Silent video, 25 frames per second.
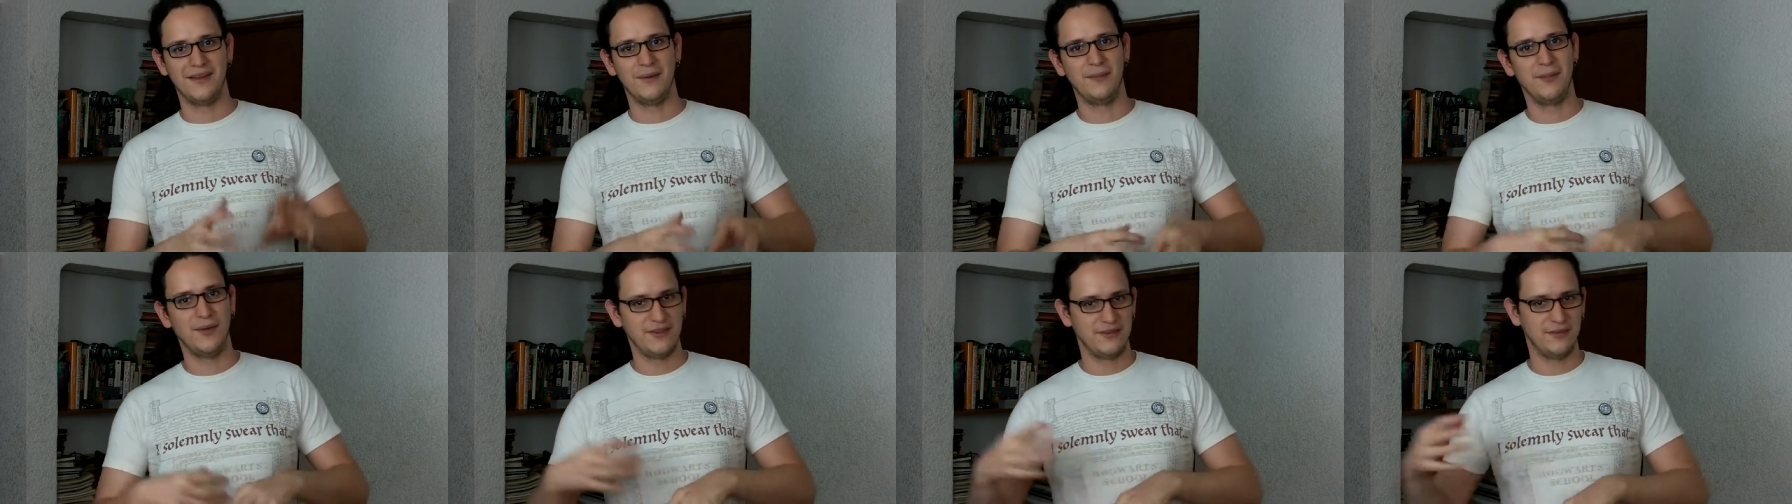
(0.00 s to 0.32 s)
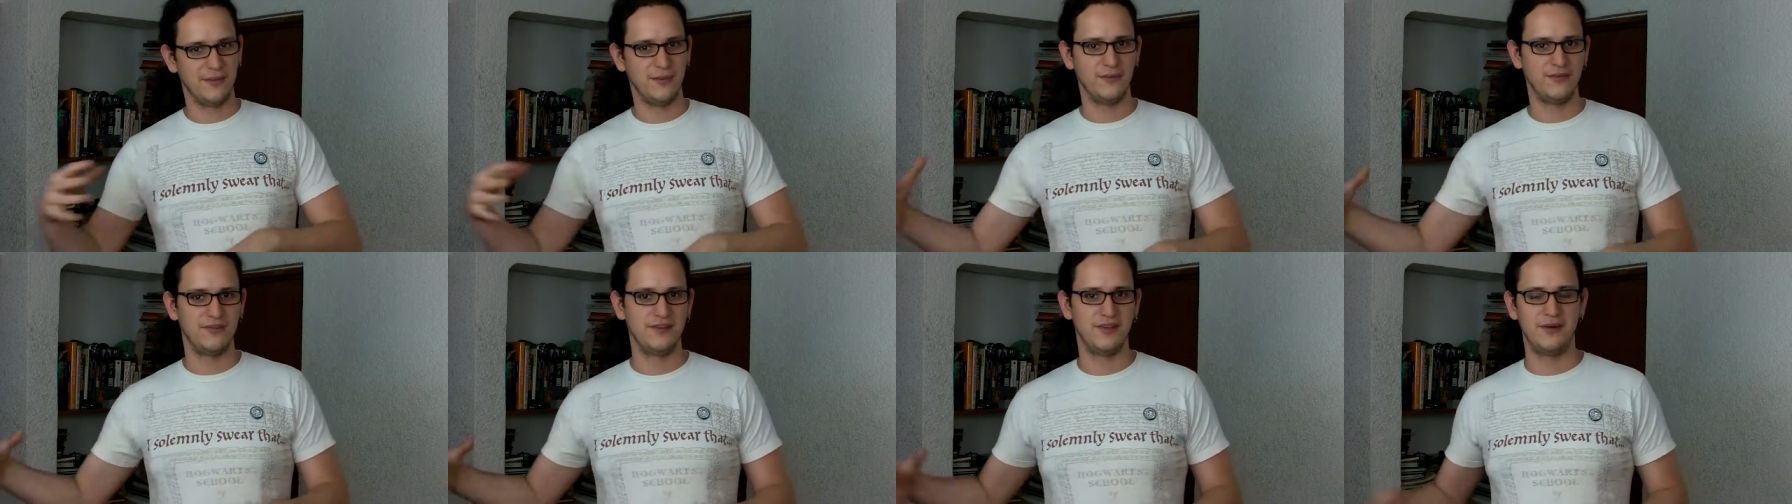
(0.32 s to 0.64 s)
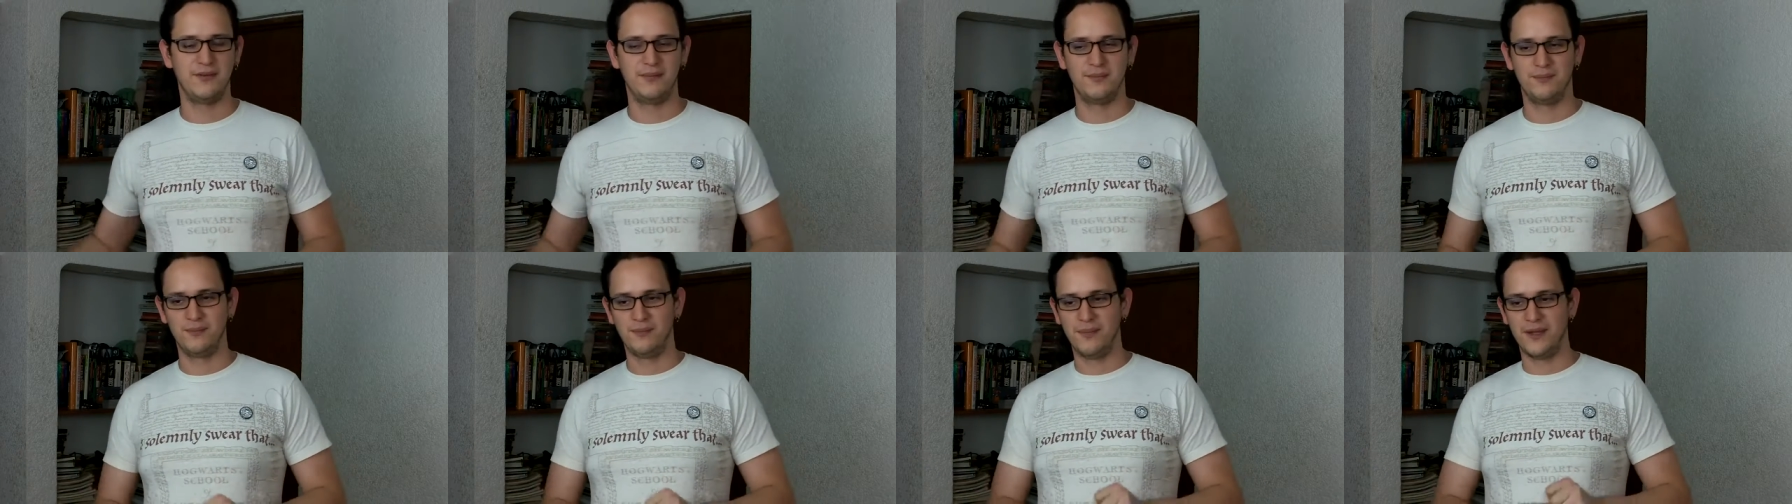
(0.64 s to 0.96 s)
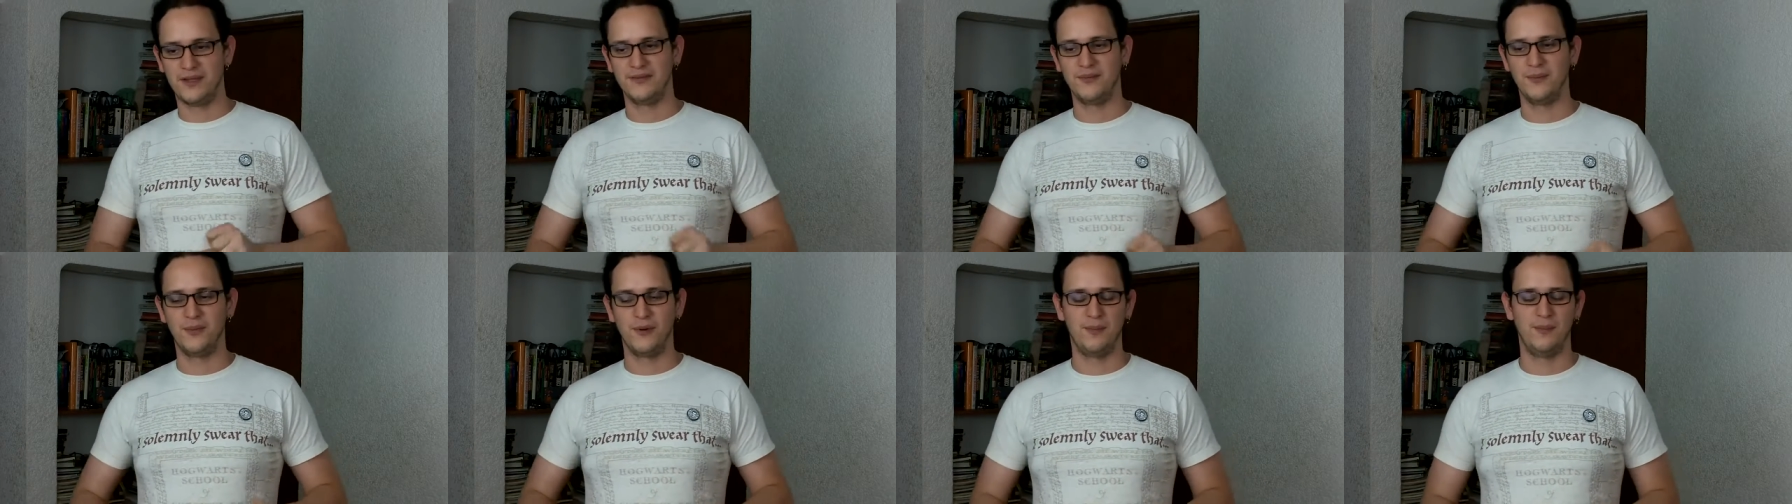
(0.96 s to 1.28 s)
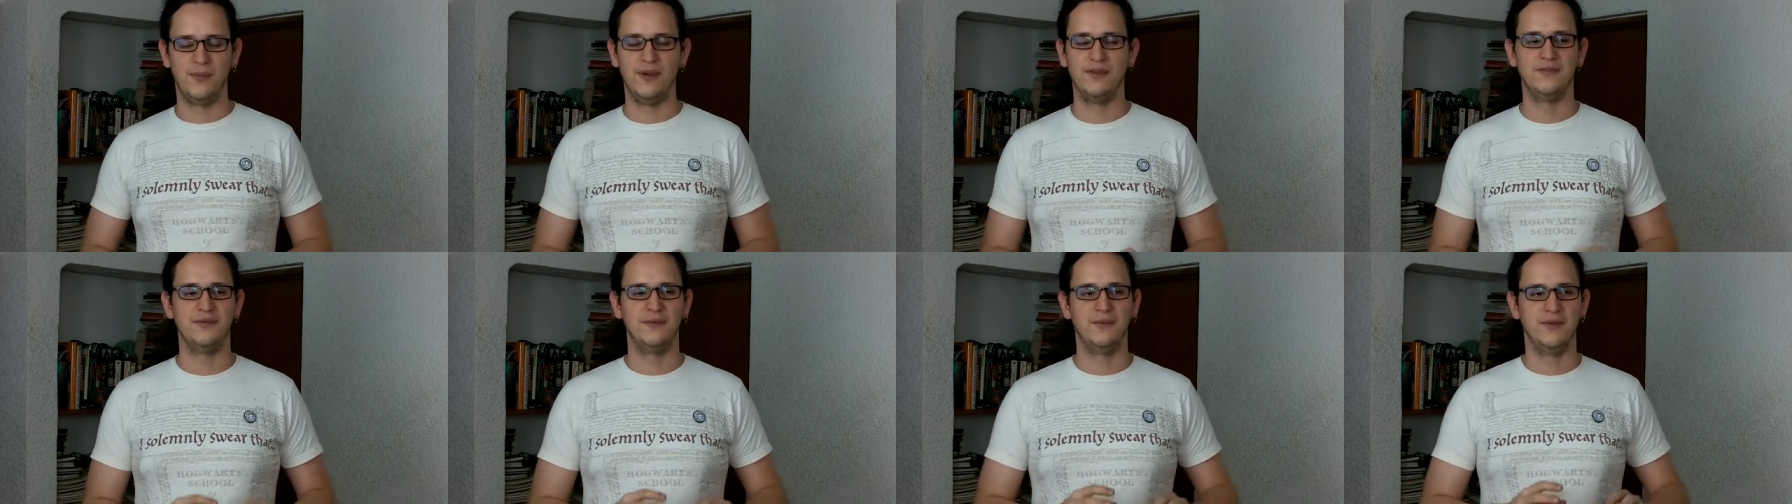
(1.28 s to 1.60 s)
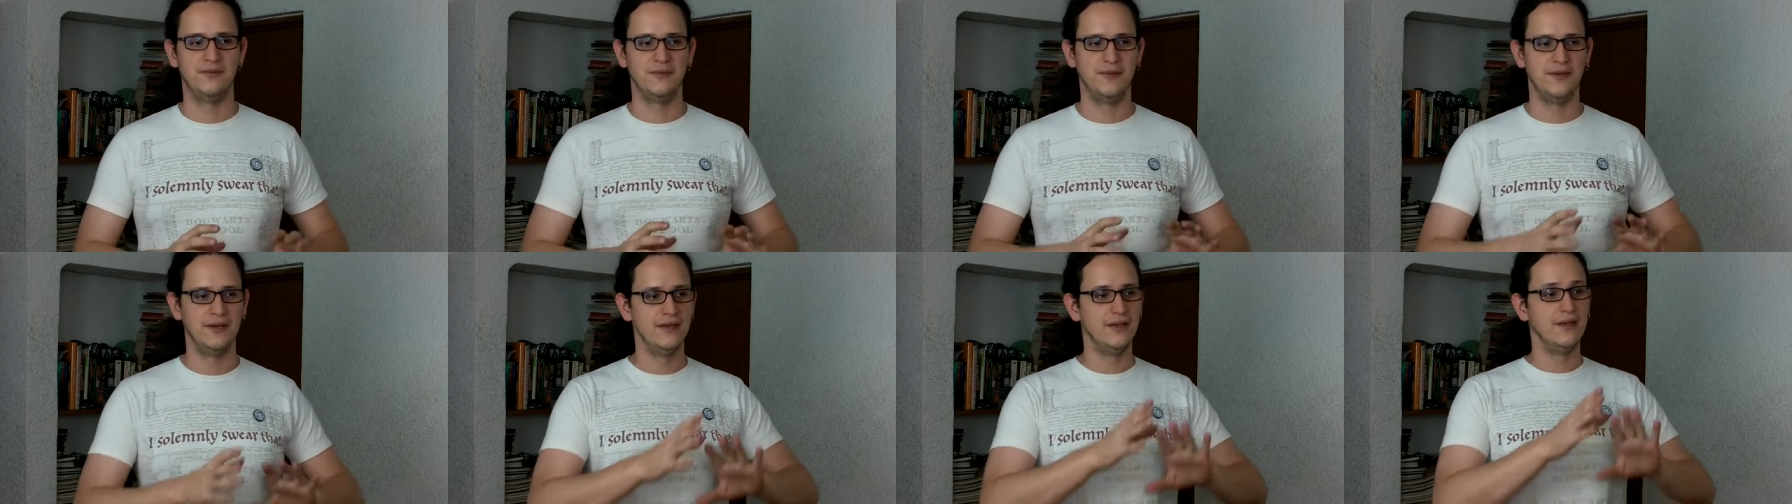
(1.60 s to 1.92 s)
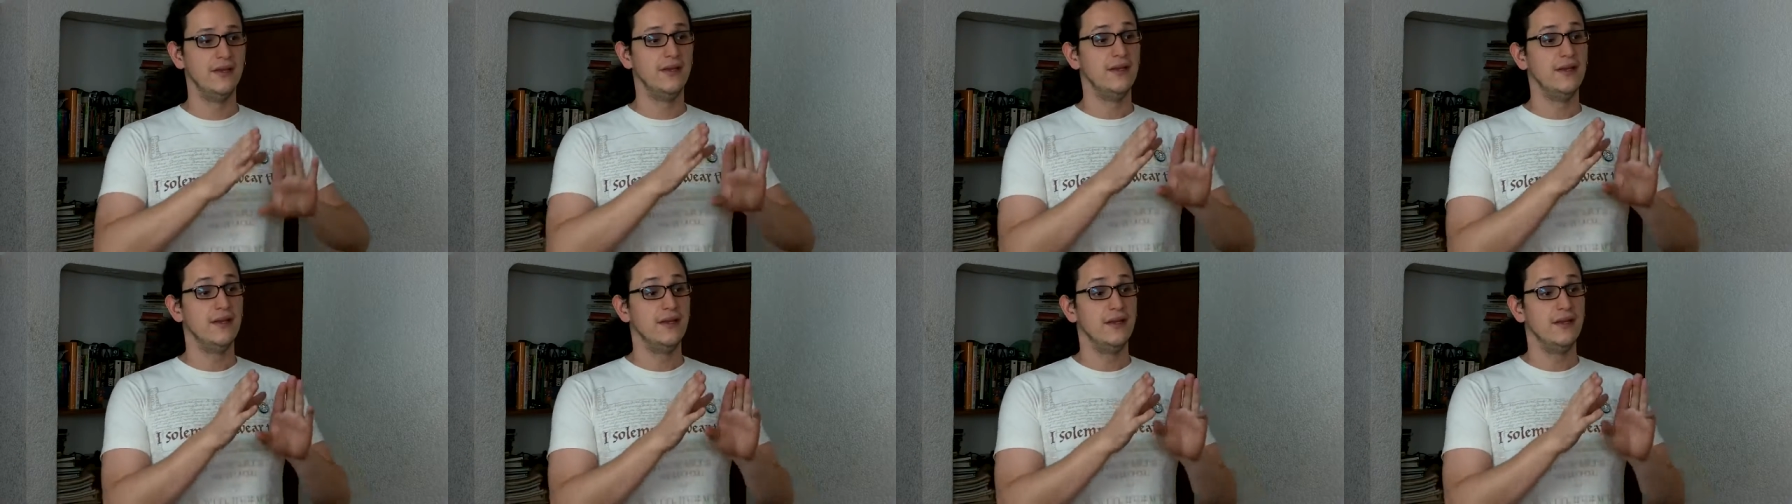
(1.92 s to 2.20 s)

etapas y vamos a ir paso por paso más bien.